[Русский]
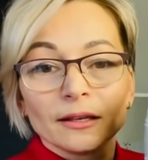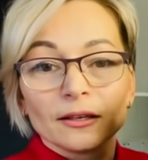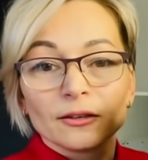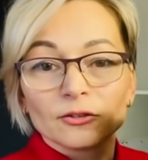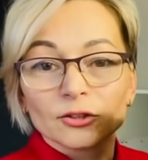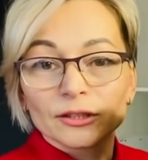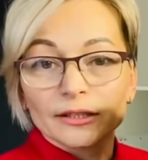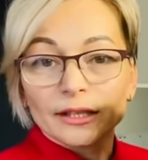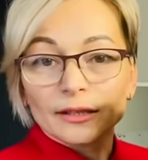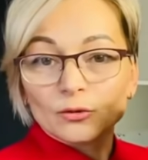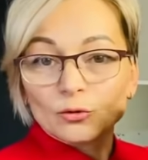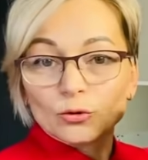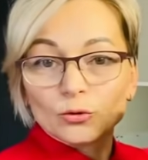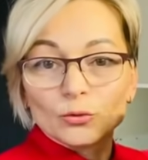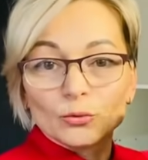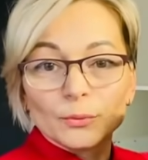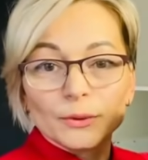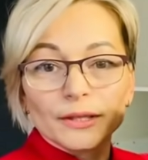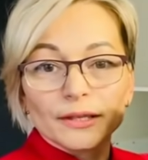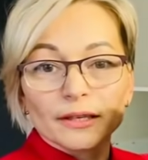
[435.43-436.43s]
Вот такой
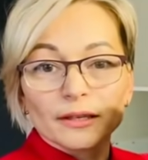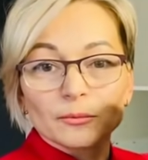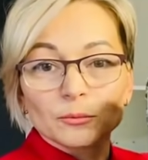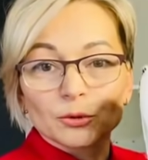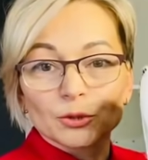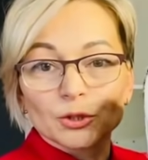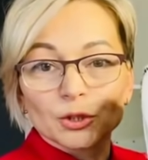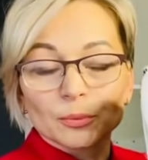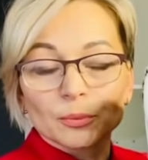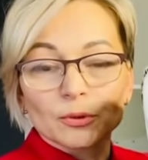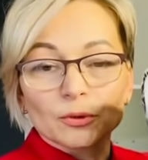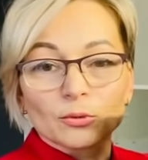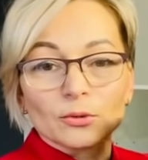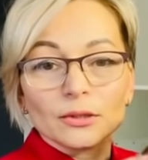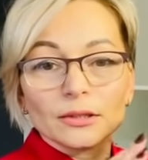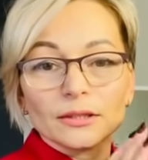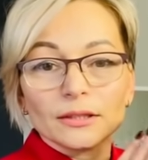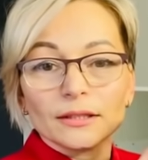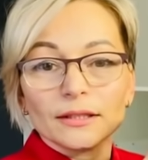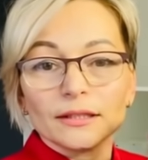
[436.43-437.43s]
у меня
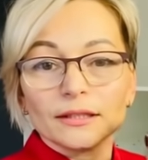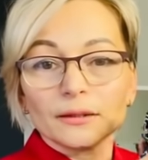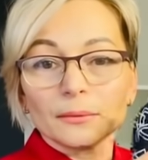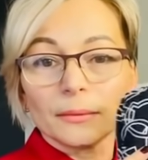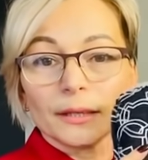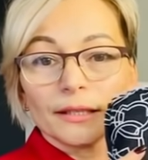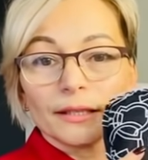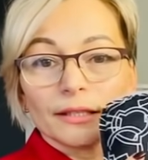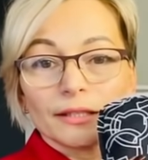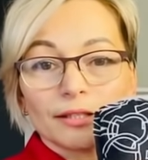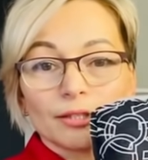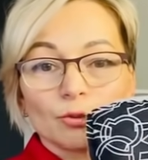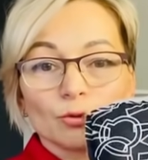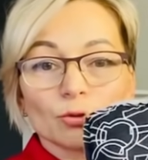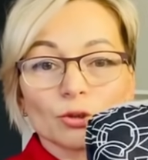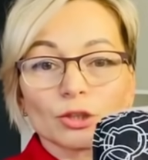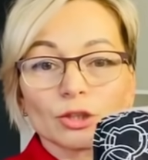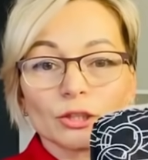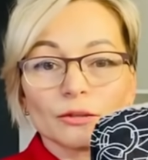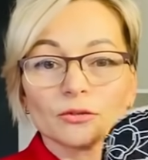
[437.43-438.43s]
бутерброд, это моя
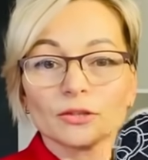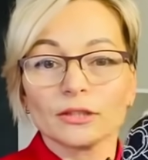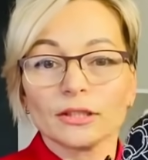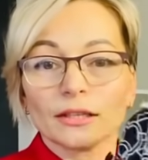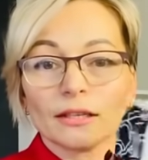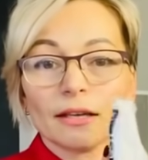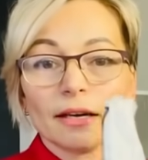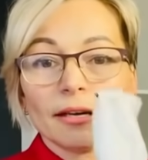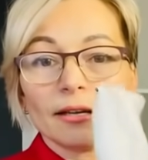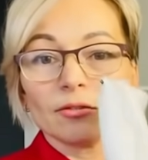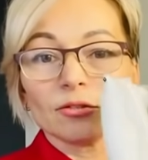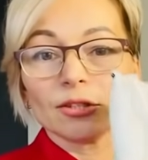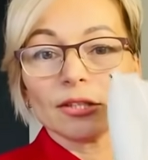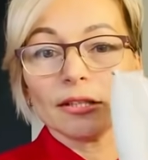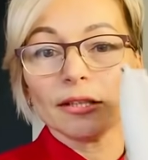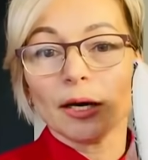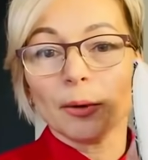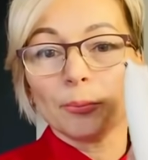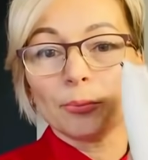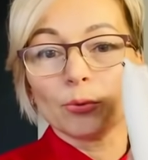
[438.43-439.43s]
стежка. Вот такая вот
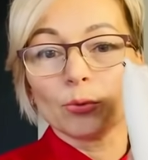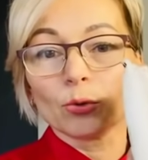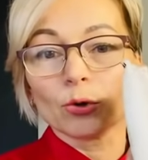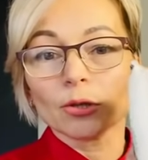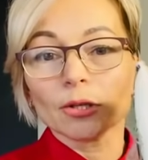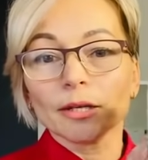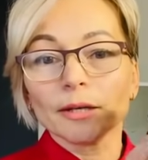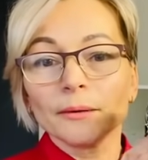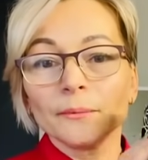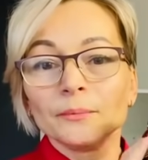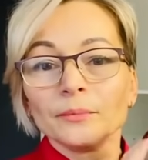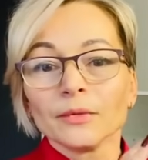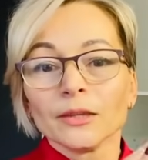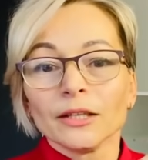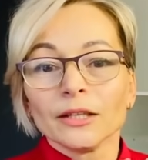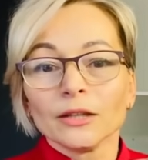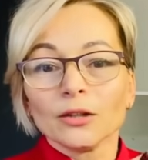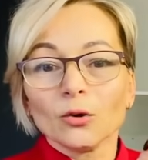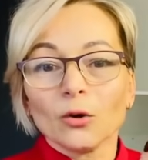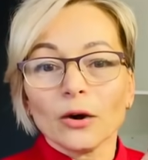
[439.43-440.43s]
она пухлая,
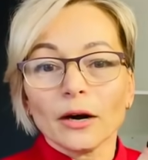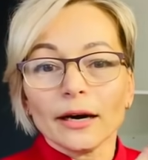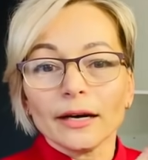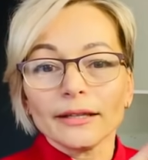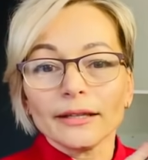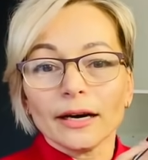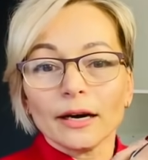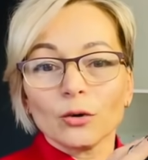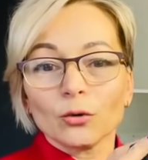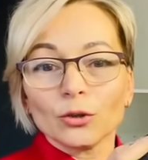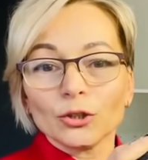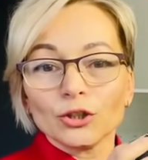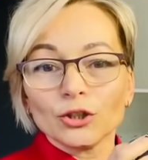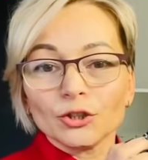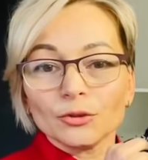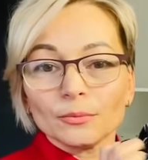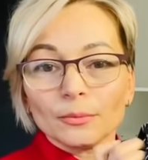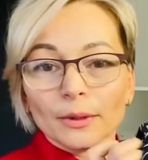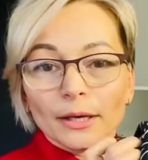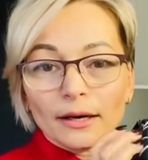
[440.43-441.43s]
но она
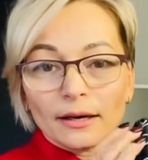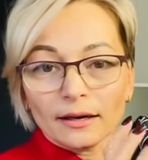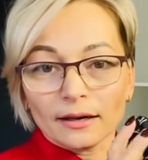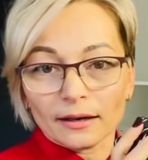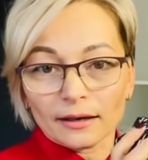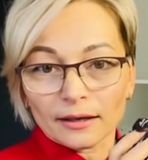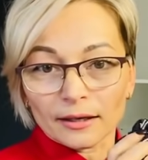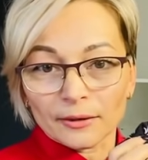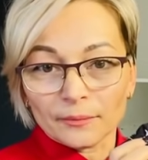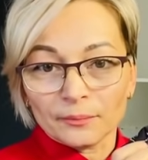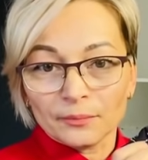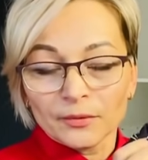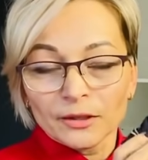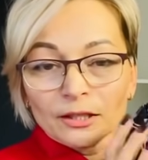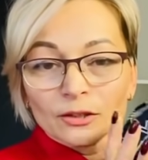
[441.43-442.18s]
очень мягкая.